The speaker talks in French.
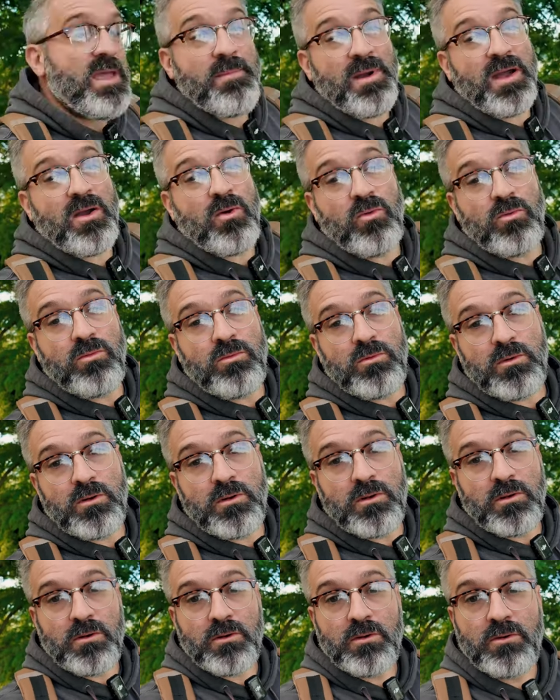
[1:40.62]
Et Macron,
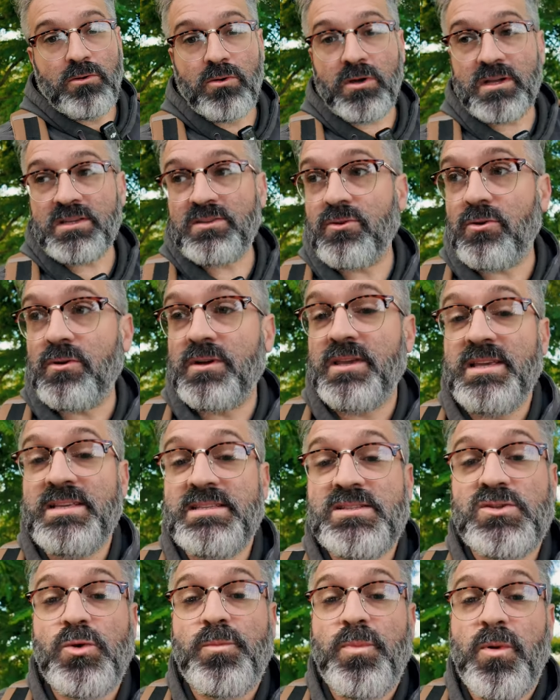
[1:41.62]
euh, le restaurant qui
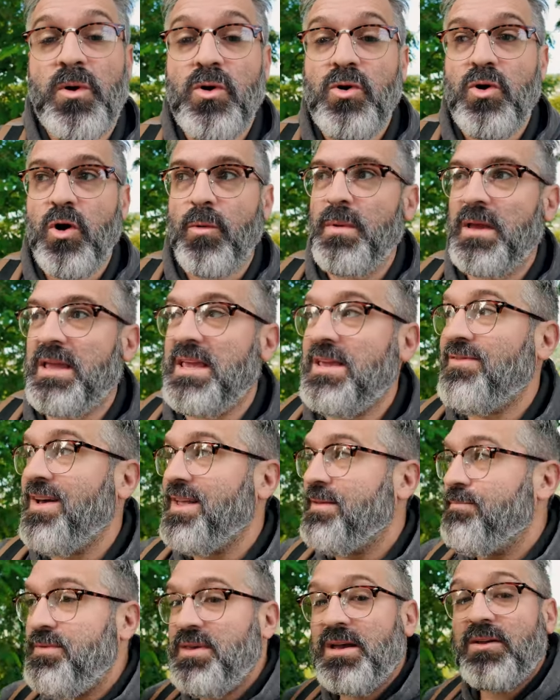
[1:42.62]
n'existe pas encore, mais qui va
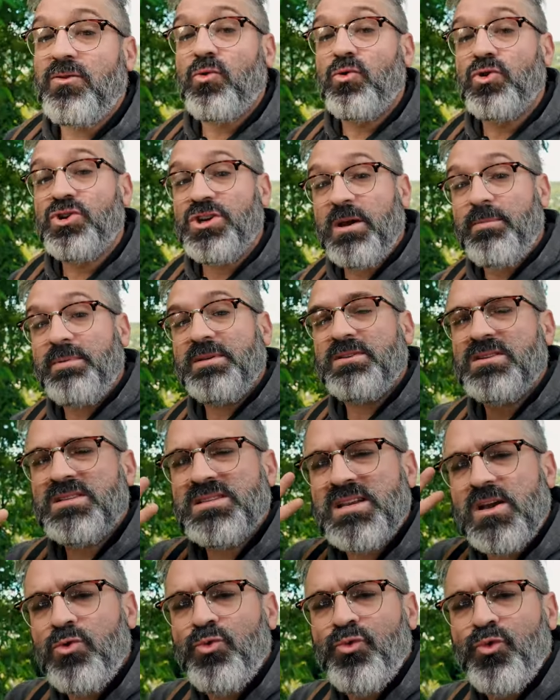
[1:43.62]
être bien trop cher parce que
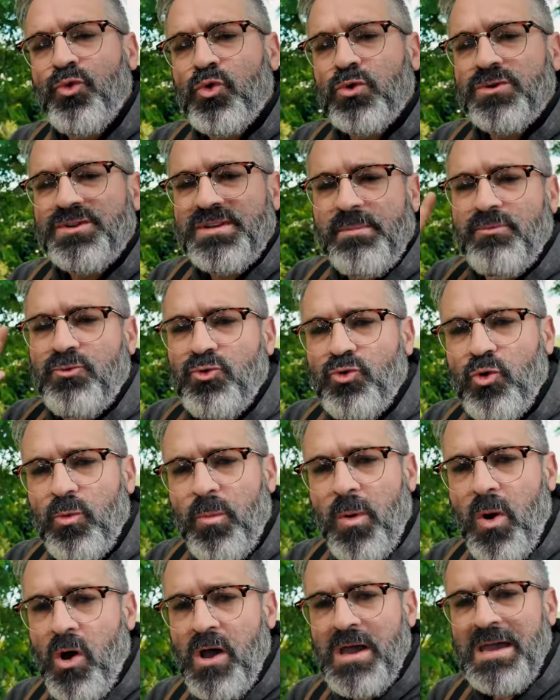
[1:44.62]
c'est un nouveau concept, tu
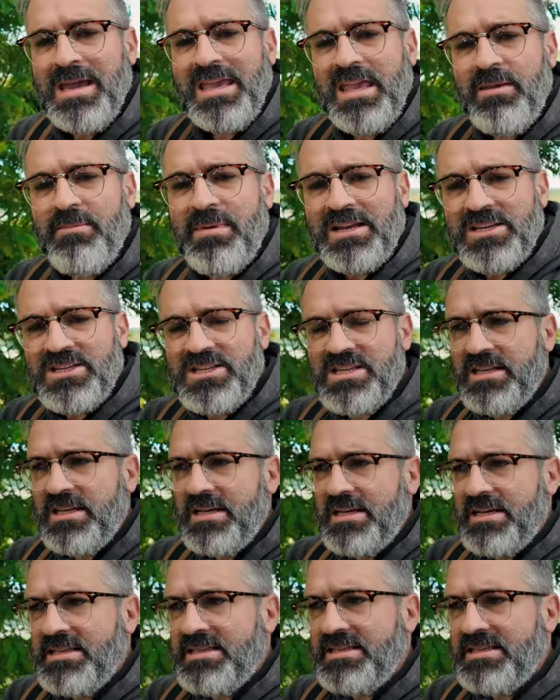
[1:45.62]
comprends Imagine,